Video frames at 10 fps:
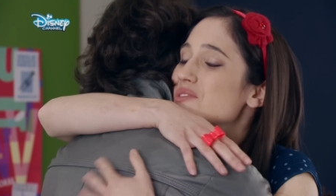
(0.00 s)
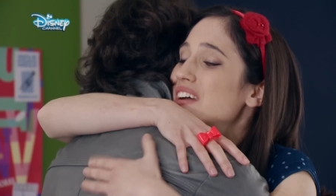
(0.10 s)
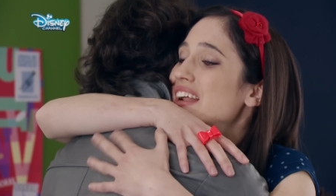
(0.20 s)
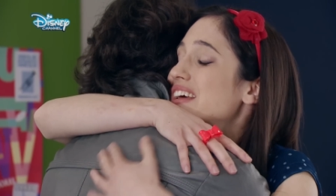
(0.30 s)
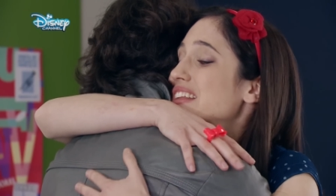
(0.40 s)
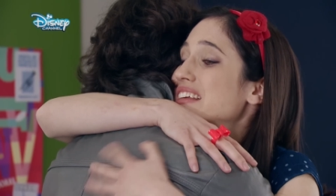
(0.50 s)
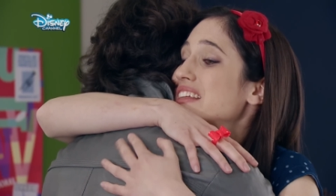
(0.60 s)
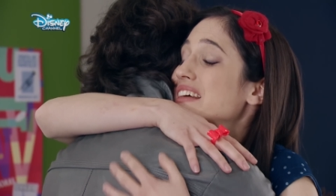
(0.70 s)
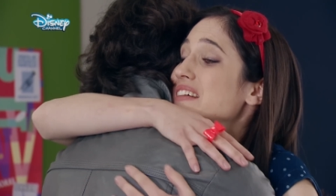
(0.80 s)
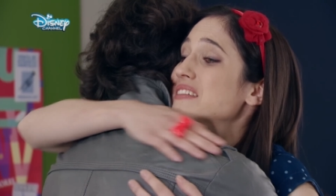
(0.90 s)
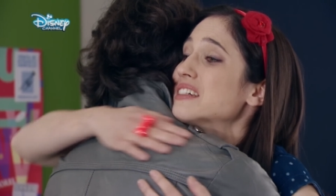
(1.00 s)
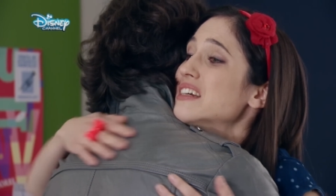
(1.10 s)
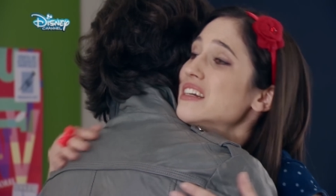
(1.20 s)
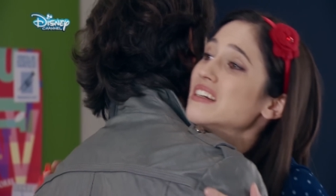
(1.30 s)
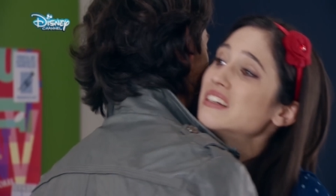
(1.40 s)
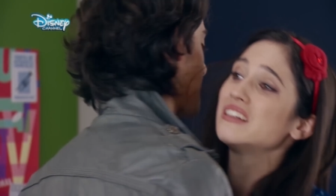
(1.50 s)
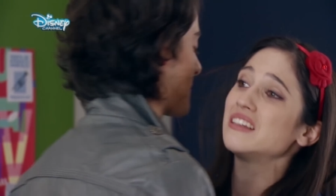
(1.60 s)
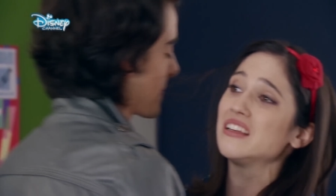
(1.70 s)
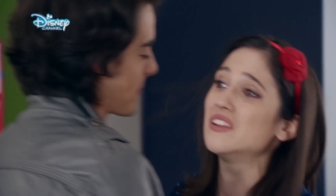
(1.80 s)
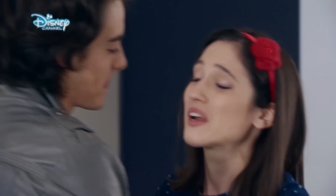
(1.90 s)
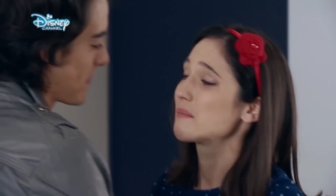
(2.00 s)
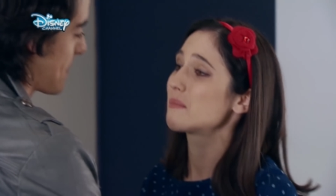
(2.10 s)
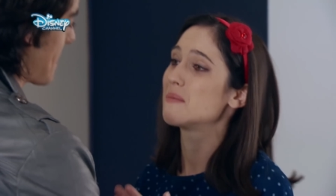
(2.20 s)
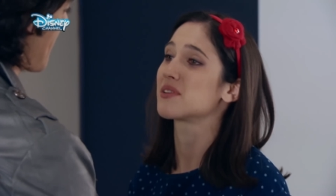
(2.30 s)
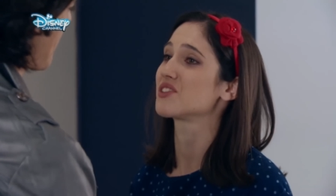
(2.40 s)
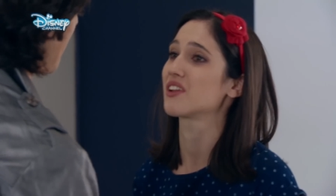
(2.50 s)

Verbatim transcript: Du bist ein großer Künstler. Und was mich